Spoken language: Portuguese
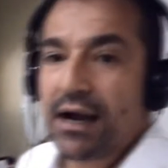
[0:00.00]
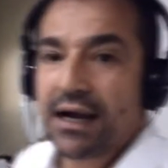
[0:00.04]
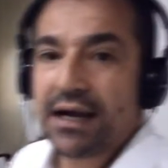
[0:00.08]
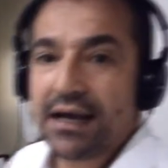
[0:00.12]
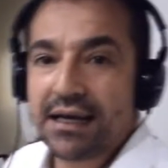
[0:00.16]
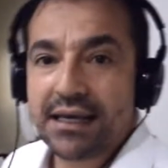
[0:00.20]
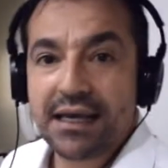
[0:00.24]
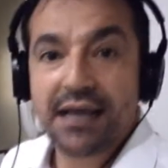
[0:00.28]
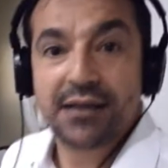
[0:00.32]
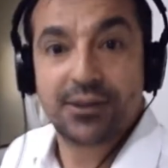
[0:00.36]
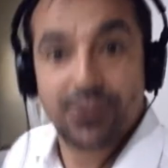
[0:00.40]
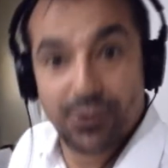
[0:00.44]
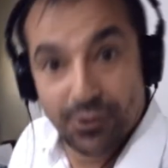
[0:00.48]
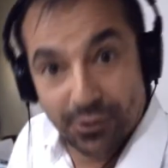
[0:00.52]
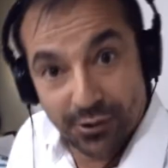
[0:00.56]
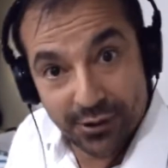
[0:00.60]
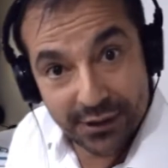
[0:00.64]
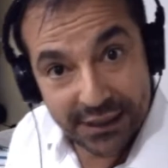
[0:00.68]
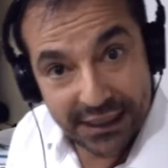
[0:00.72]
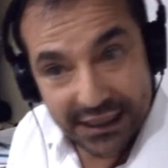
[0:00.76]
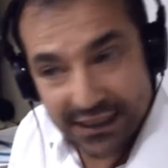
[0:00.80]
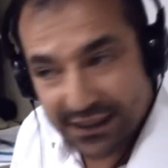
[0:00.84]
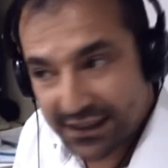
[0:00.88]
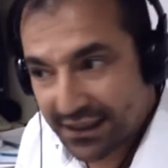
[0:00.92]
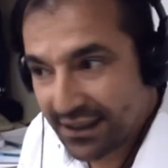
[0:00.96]
a
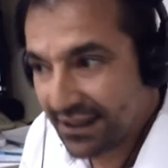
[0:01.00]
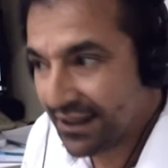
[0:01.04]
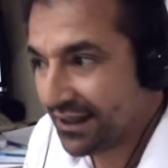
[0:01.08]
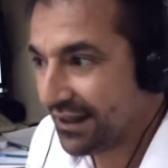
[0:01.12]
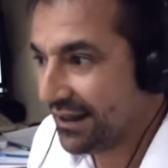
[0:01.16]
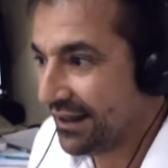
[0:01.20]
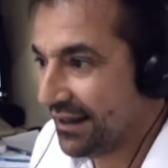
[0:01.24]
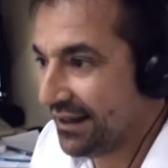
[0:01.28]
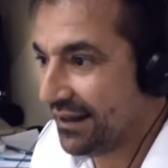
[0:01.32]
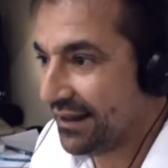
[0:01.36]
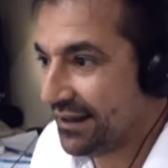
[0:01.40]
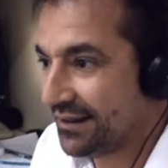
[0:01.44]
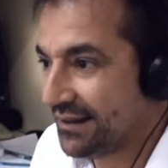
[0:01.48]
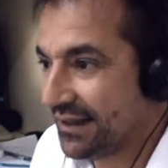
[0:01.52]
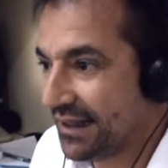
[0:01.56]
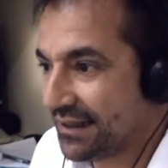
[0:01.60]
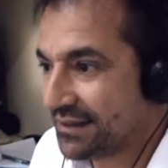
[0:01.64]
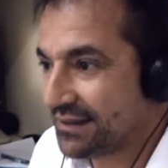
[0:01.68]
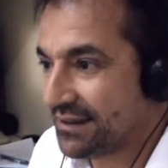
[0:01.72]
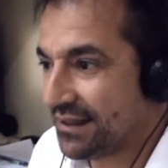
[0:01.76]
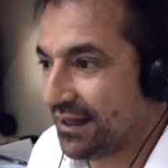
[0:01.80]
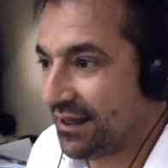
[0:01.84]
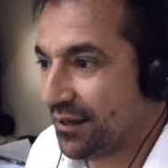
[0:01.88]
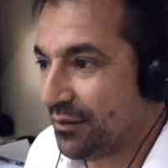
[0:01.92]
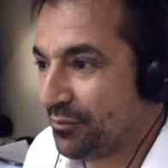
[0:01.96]
ganhadora é,
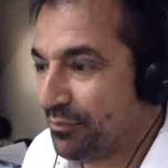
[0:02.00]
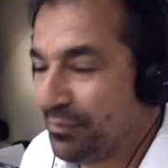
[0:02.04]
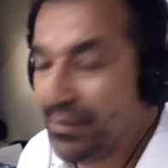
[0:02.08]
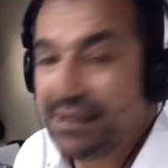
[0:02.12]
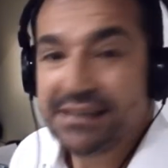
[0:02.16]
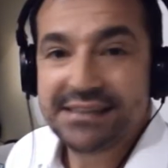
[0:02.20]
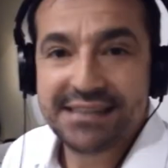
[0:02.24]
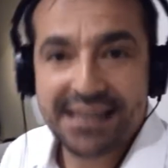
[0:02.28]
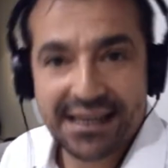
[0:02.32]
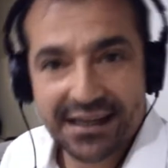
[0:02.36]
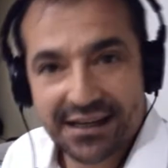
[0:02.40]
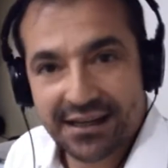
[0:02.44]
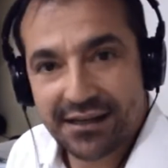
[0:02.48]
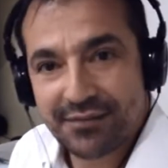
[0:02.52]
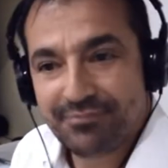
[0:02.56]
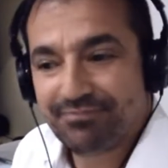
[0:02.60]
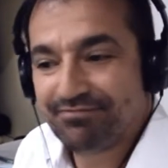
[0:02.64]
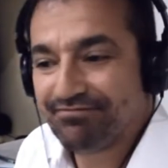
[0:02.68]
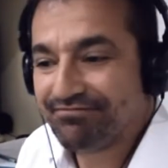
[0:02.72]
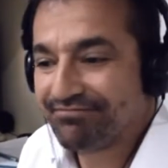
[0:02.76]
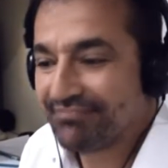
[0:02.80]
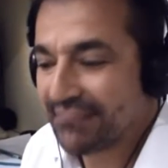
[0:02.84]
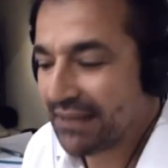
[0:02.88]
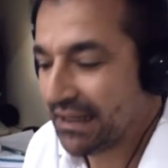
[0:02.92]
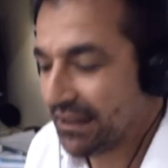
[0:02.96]
dessa bezerra.
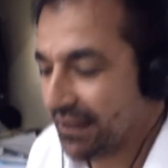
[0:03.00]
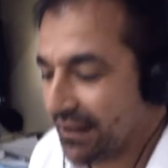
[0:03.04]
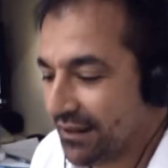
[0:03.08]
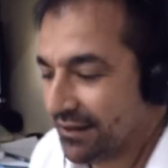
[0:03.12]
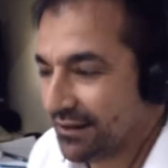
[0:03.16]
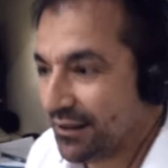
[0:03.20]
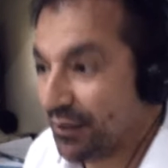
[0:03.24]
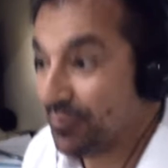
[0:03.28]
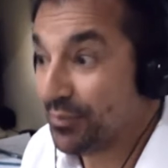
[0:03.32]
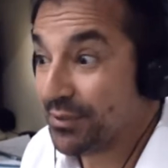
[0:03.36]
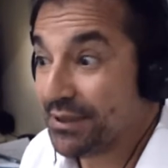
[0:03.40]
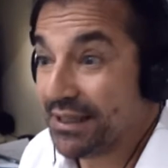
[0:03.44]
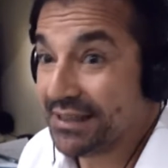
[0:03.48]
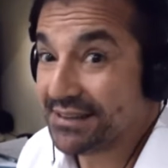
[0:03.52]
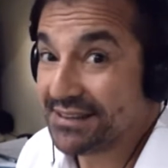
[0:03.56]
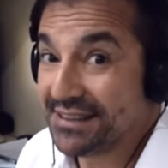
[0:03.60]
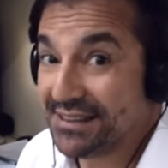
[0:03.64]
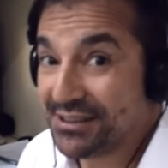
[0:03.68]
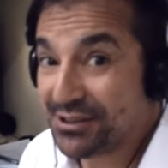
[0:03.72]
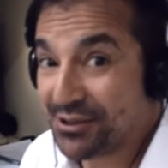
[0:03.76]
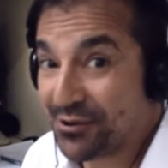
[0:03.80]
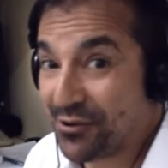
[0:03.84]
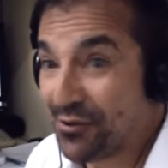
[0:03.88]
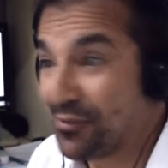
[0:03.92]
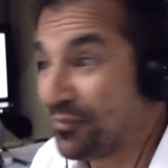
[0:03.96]
Tem muita
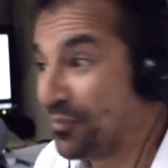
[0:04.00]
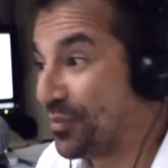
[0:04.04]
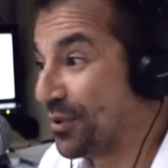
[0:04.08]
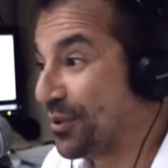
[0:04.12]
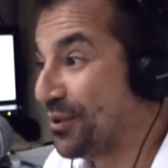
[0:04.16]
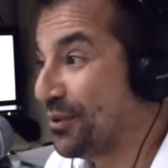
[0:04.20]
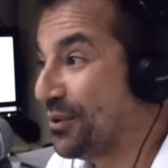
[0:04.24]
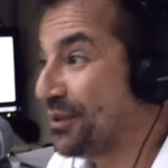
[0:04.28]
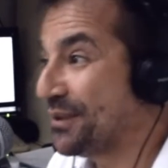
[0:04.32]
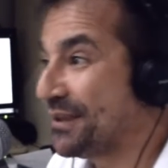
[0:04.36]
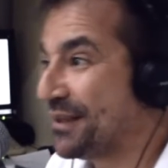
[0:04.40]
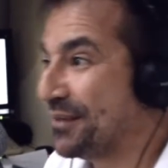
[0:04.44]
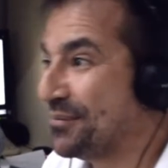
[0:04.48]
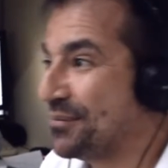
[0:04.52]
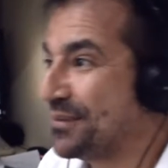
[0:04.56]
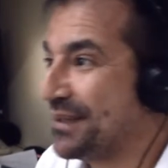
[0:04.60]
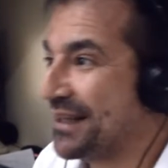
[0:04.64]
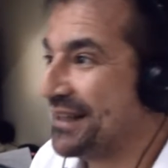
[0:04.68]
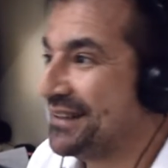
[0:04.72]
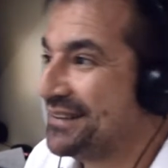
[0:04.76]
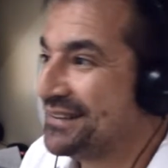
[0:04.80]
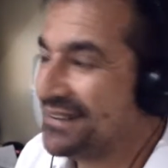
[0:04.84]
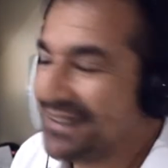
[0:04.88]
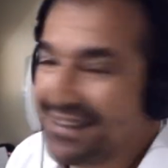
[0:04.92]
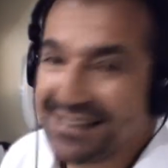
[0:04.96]
gente que comprou, tem
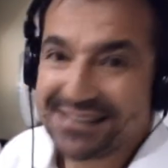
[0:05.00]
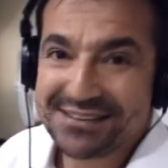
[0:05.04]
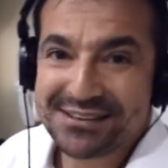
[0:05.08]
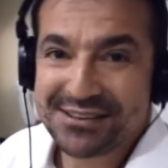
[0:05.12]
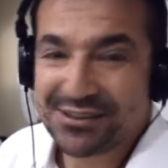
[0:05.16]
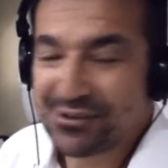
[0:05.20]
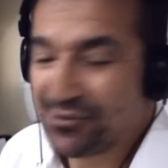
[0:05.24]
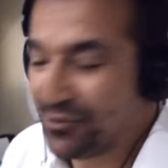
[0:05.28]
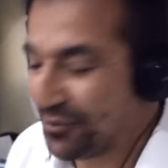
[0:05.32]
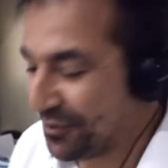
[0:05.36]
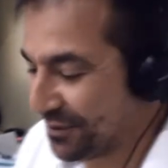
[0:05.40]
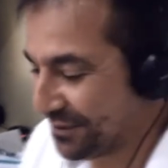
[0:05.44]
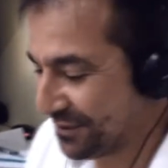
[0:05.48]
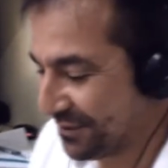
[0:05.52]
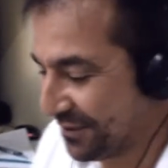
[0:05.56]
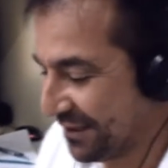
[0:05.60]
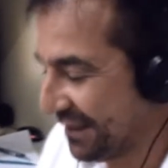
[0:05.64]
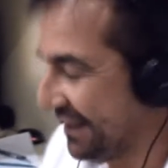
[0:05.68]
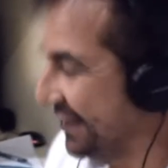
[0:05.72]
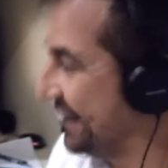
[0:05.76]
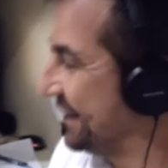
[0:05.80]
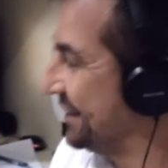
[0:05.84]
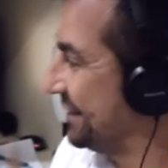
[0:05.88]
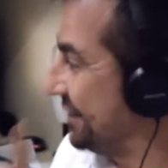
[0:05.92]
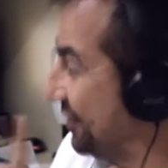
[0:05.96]
muita gente ansioso.
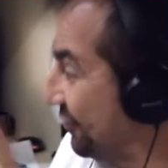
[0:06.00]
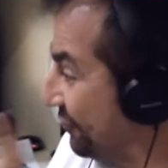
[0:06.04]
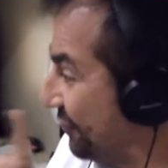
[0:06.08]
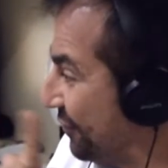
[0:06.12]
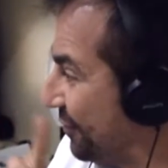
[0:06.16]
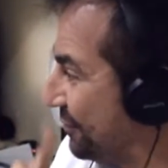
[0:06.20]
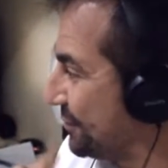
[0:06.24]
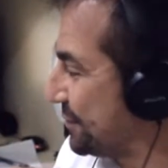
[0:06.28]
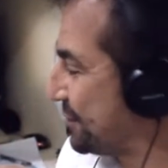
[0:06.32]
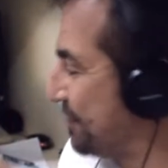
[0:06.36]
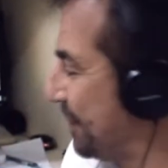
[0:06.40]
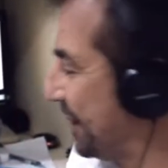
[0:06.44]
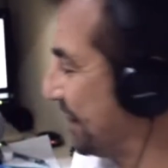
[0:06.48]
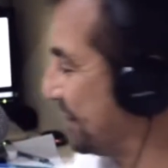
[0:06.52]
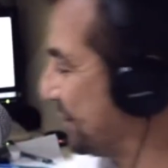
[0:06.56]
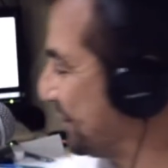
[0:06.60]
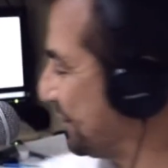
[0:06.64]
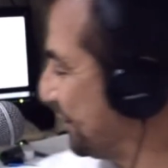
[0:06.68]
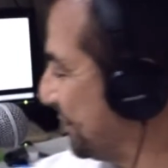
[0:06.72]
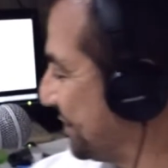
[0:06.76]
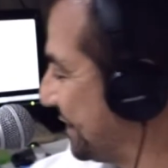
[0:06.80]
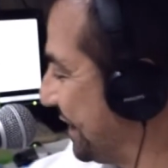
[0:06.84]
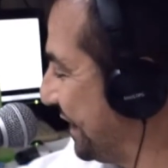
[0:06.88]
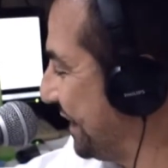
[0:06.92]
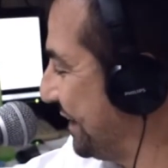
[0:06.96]
Então vamos para o
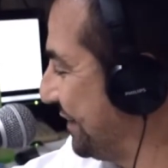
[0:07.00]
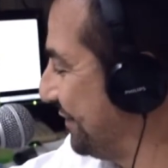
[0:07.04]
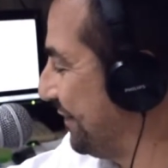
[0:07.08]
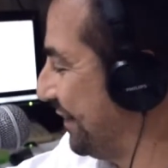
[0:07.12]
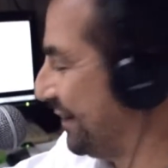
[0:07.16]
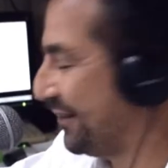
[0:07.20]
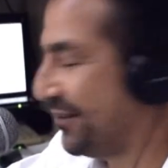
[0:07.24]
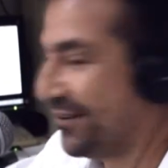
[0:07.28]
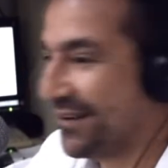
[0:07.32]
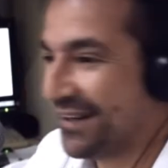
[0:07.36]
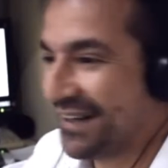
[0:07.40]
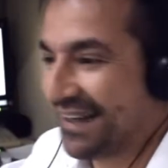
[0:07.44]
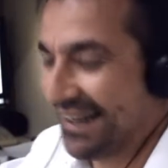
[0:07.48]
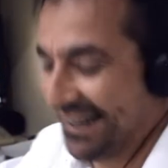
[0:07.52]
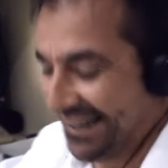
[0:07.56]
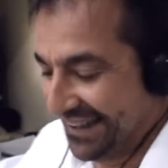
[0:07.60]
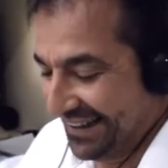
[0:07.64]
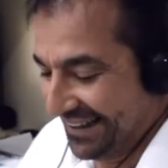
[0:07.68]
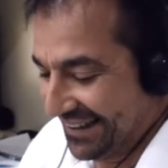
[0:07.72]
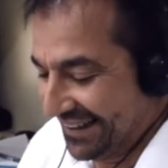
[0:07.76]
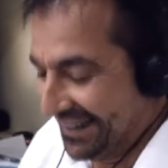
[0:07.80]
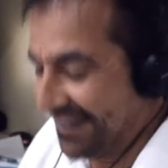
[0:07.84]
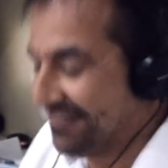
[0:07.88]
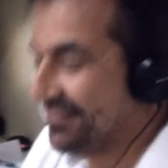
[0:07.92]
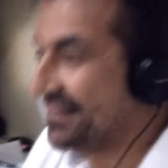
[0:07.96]
sorteio agora.
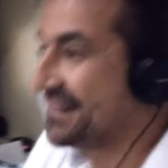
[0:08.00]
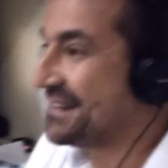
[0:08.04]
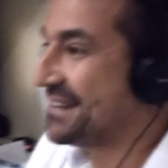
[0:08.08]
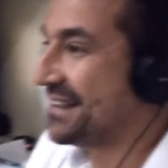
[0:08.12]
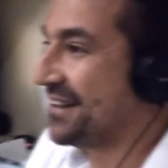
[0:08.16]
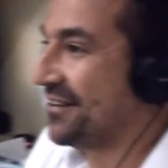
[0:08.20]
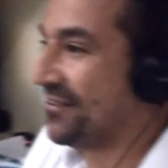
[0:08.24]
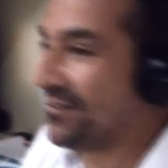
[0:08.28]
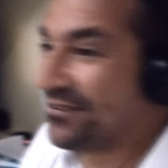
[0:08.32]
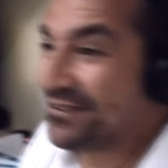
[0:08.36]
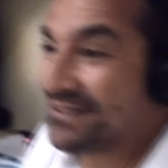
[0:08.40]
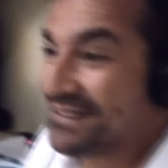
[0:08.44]
Quem vai tirar? O